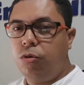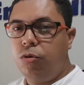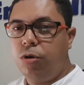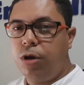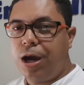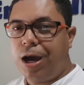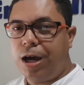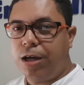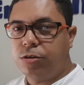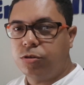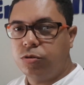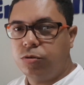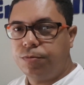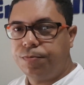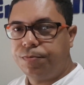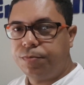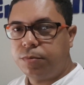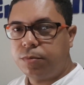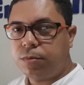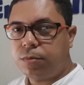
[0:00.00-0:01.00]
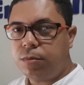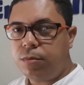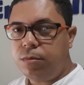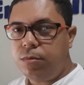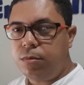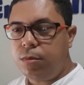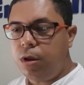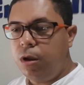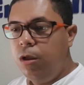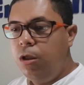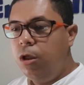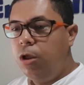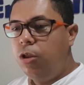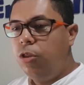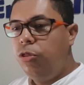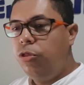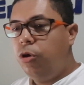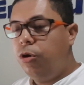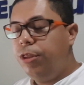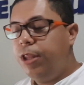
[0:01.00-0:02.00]
un caso
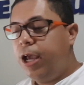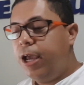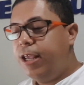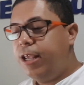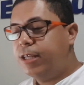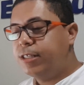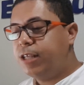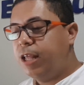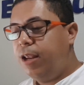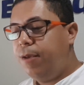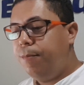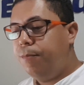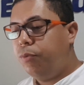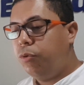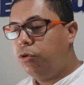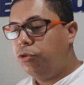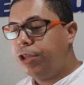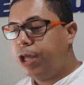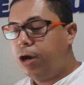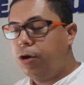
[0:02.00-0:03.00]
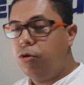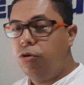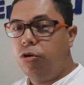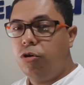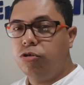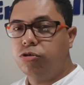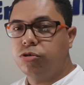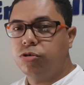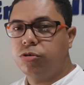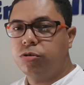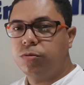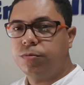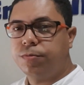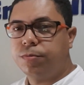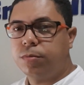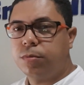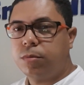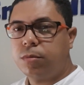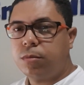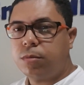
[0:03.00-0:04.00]
donde a ella se le imputan unos
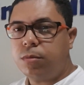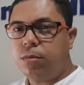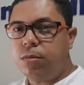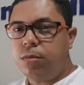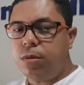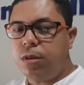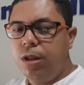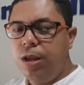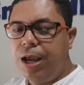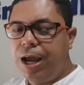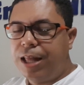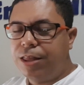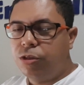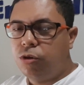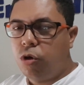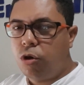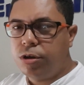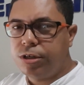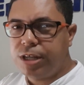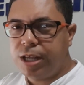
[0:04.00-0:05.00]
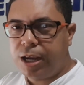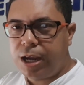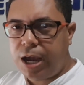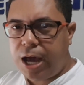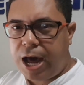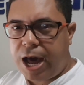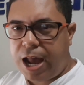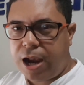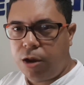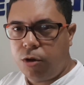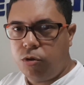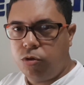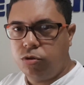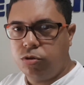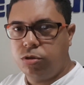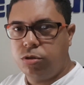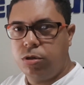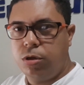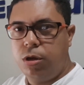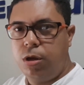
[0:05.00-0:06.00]
14
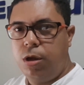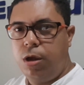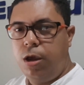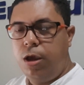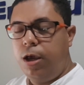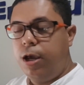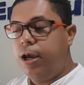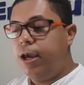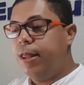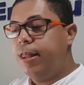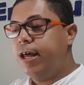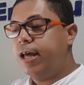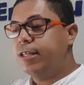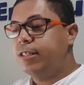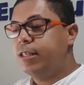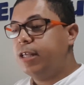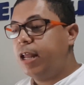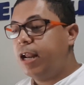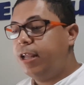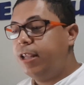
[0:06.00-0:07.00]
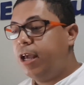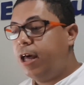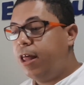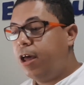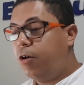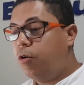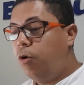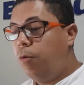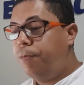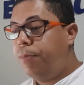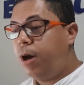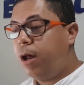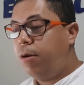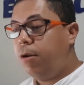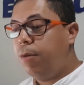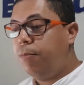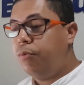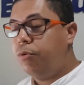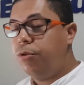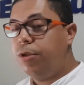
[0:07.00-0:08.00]
cargos, que de ser hallada
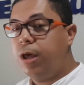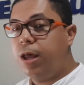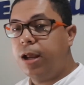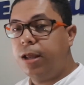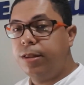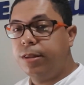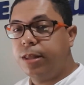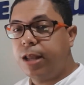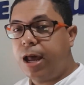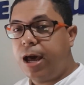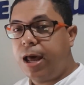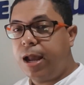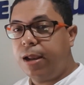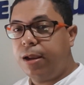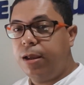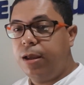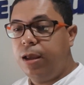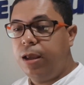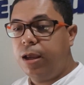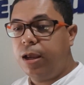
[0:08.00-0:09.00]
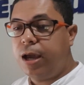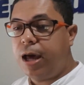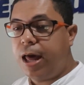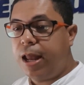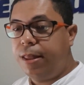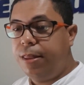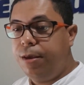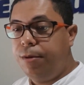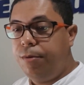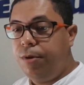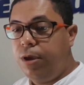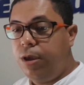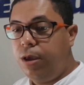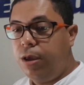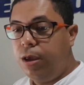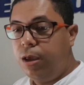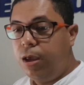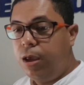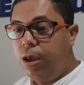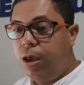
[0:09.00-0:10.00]
culpable pudiera entrar eh, Cardi
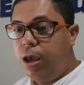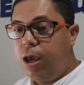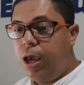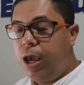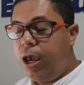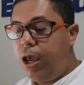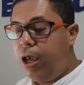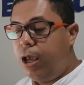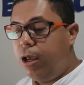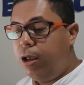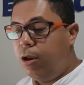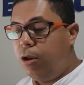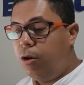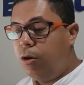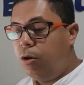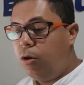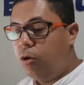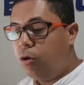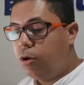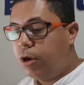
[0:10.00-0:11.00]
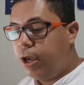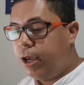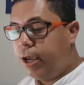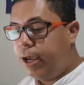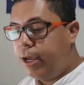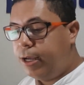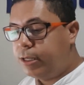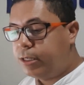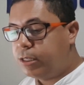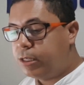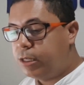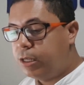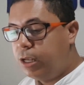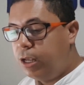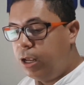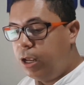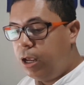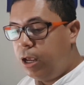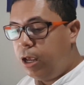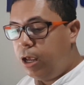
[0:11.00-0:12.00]
B en lo que es
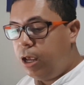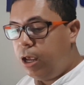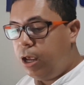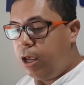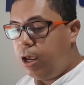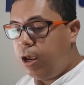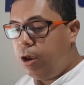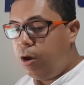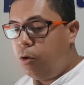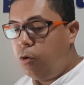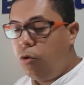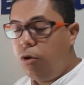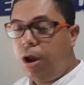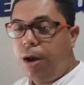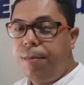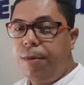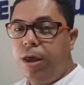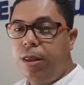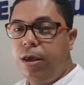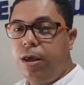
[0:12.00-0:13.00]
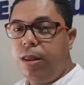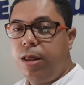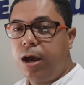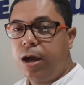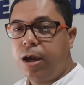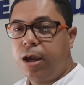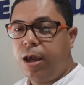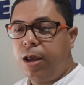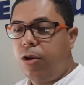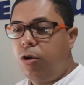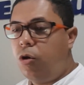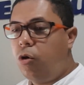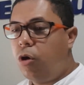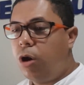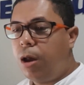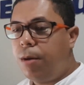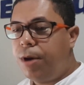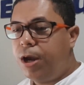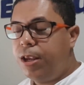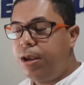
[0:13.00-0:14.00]
eh, una medida que
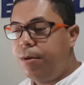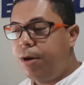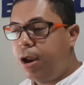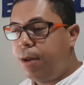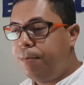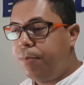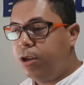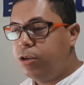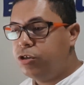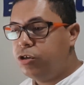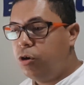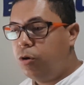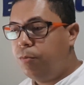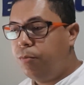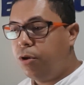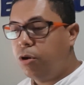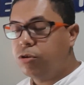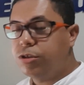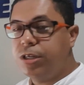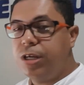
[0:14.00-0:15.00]
no la va a llevar a prisión, pero